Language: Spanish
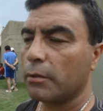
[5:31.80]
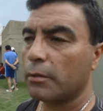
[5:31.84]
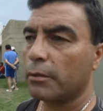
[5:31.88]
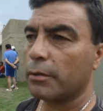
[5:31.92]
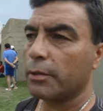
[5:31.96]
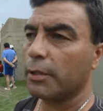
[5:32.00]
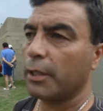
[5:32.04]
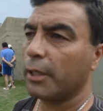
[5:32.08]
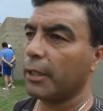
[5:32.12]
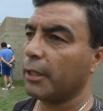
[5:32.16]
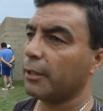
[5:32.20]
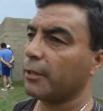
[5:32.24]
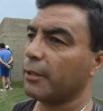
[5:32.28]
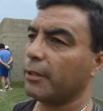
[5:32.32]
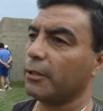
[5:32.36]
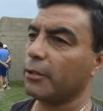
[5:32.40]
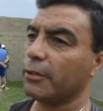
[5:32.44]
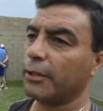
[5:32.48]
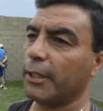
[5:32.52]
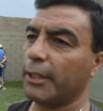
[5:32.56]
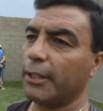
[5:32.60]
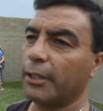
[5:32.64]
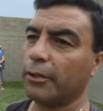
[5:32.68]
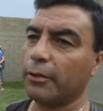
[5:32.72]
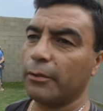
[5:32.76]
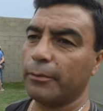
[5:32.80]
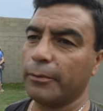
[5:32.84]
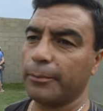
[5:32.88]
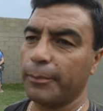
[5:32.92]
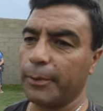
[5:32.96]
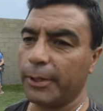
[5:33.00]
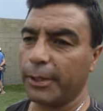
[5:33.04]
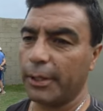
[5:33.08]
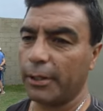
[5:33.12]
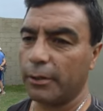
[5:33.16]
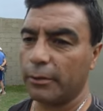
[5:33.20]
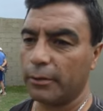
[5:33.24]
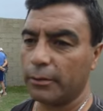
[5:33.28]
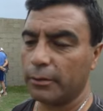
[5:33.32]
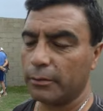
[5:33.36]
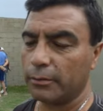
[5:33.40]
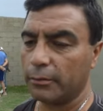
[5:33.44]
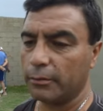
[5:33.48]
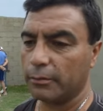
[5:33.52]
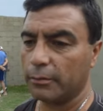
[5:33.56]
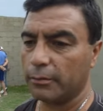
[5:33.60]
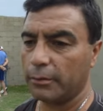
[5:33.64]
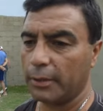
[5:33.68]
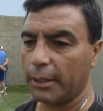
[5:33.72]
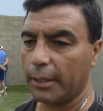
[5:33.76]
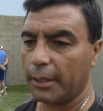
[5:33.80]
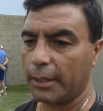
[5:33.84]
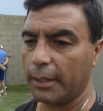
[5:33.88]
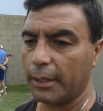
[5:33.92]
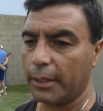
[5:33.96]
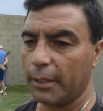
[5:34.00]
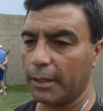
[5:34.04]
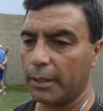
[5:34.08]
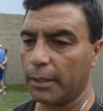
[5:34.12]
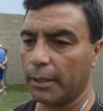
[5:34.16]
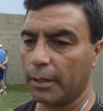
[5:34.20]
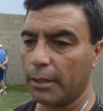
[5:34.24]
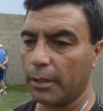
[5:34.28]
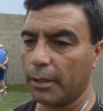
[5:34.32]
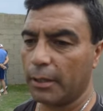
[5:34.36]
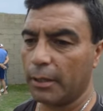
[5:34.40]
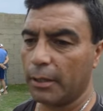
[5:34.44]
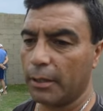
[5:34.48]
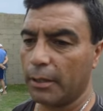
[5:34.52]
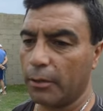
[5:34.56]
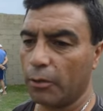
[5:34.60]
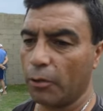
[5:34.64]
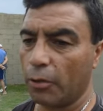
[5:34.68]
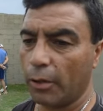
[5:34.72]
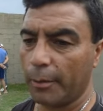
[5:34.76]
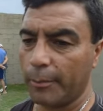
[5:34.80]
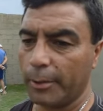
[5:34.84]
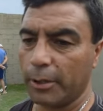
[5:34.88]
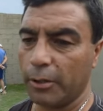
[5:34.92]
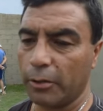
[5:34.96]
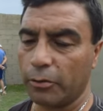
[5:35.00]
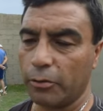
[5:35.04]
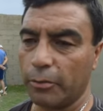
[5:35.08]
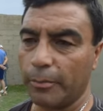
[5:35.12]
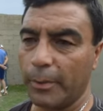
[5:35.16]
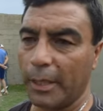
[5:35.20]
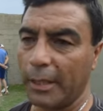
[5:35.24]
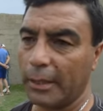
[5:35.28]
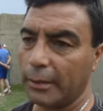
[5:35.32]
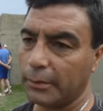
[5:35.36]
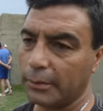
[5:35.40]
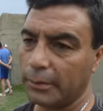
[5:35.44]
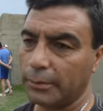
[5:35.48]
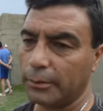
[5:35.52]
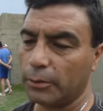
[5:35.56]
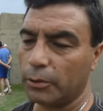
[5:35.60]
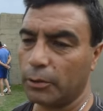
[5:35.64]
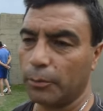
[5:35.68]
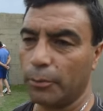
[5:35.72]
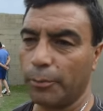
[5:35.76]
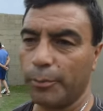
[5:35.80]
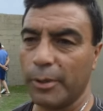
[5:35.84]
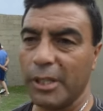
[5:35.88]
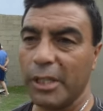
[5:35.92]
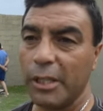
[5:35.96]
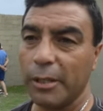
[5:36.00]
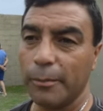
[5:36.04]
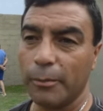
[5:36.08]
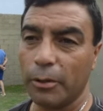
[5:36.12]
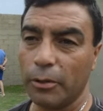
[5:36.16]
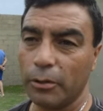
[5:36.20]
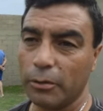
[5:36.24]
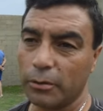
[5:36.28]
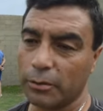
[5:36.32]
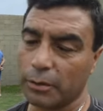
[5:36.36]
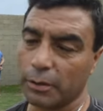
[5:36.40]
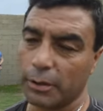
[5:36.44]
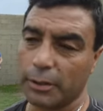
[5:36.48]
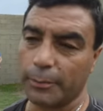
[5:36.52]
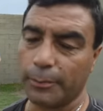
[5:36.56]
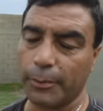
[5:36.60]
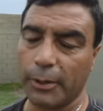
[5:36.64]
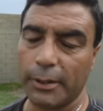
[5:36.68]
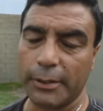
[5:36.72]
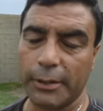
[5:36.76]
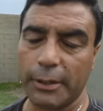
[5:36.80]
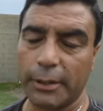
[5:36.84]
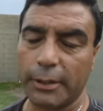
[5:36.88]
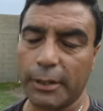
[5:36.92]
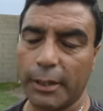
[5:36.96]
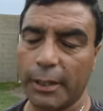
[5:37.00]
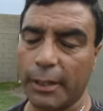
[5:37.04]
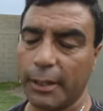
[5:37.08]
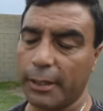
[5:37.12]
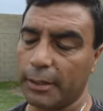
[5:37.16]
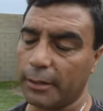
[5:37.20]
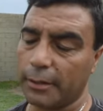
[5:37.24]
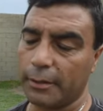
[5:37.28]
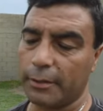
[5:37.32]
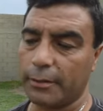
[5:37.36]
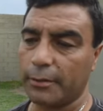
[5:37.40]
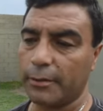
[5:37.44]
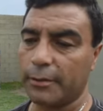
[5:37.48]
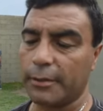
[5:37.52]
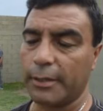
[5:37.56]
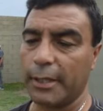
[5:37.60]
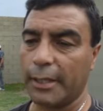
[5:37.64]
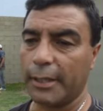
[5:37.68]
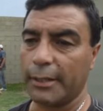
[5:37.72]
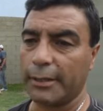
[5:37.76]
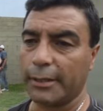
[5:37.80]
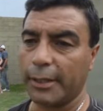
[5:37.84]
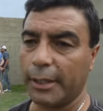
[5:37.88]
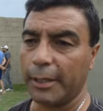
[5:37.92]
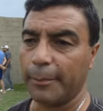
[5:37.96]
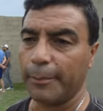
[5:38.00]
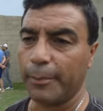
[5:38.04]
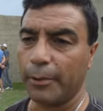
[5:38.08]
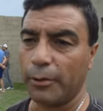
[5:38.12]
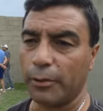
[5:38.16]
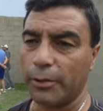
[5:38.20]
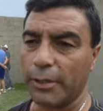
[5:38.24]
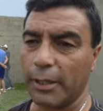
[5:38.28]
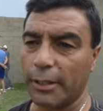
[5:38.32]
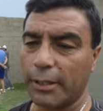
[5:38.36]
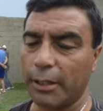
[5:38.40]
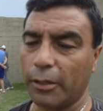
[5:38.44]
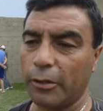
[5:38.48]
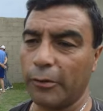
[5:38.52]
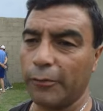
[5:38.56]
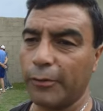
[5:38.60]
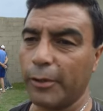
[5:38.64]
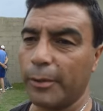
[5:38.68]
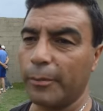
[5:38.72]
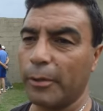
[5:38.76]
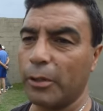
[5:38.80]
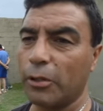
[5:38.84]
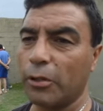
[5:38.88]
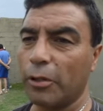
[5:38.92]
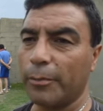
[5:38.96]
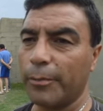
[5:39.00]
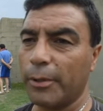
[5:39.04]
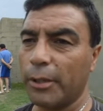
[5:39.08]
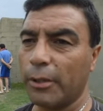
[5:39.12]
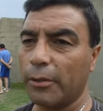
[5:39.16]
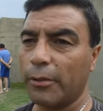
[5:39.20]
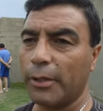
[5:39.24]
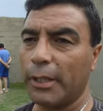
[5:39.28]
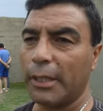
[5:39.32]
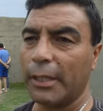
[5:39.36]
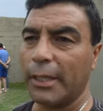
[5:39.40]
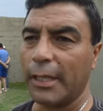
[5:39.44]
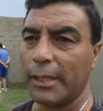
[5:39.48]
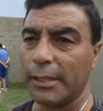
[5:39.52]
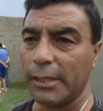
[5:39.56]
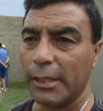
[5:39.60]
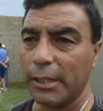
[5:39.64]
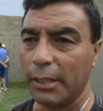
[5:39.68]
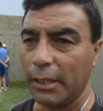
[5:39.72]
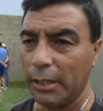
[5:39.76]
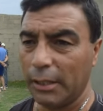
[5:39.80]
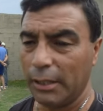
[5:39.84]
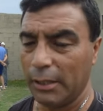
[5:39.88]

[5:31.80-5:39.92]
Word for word: Sí, sí, los técnicos me pidieron dos amistosos más mínimo, si se puede hacer tres, serán tres, pero ya está confirmado el domingo en el carril,